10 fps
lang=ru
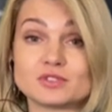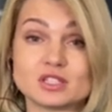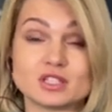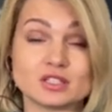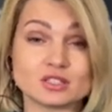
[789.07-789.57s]

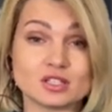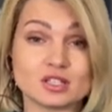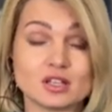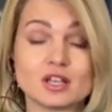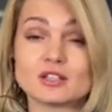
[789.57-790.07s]

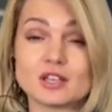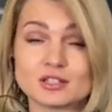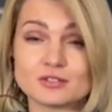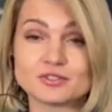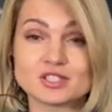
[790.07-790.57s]
NFT,
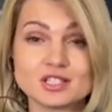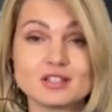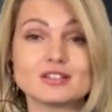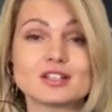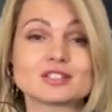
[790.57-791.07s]

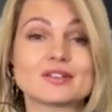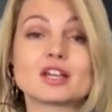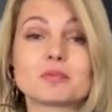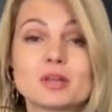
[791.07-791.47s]
NFT на своих